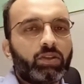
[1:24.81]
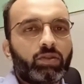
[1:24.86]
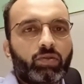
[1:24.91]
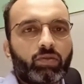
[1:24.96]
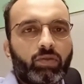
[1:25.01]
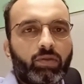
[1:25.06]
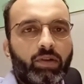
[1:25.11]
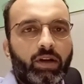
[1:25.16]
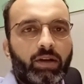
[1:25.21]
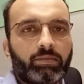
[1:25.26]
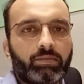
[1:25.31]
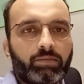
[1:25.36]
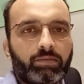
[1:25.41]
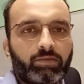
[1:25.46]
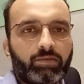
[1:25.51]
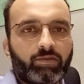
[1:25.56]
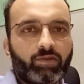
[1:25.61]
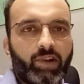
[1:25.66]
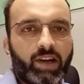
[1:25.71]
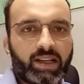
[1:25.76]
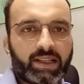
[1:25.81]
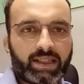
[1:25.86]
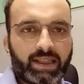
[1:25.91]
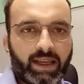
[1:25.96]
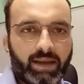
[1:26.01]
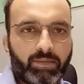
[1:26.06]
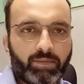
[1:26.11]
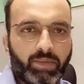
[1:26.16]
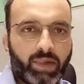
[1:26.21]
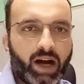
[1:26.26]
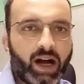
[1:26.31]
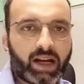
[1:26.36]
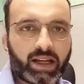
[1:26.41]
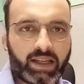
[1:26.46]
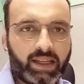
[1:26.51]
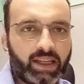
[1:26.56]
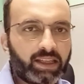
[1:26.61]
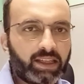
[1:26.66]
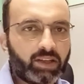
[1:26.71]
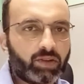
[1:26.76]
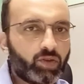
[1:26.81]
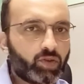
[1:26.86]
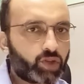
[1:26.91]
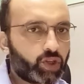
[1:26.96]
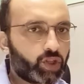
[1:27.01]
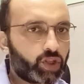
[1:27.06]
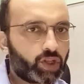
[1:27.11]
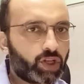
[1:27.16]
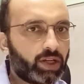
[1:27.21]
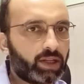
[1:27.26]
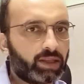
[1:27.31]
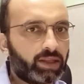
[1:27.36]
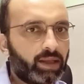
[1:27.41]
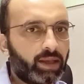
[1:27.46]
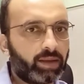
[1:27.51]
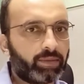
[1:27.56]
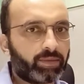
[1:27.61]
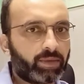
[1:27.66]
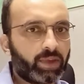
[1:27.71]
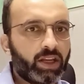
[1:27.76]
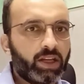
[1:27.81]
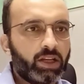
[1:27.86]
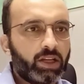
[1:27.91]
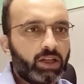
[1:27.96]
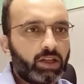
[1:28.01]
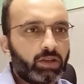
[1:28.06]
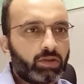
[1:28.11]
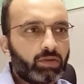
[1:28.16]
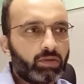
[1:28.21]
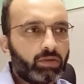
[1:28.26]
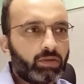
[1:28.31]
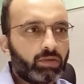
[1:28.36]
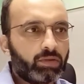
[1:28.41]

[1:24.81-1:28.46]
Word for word: तो हम वहाँ से भागने की कोशिश करते हैं तो